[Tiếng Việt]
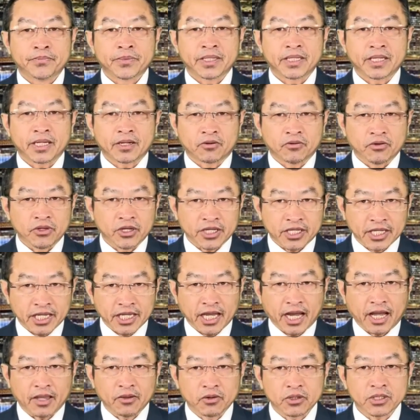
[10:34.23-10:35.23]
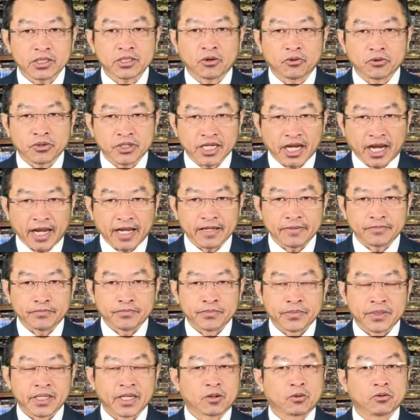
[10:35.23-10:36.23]
chỉ cú cho tới giả dạ, vừa sầu chạy
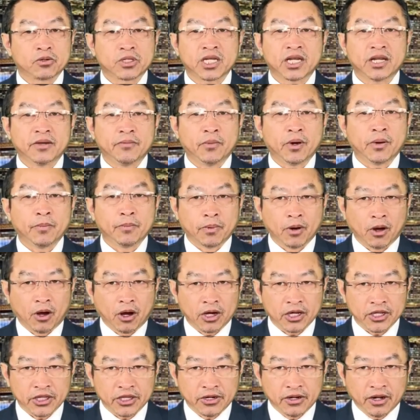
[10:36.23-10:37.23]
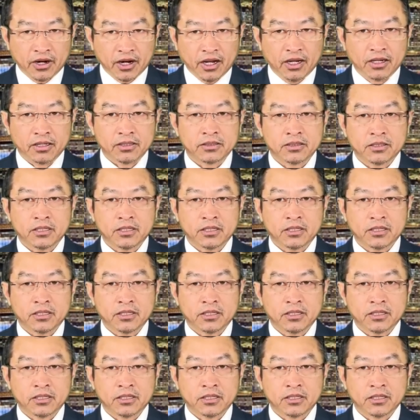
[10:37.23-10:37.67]
chỉ cú thì lên món blog hơn nó là,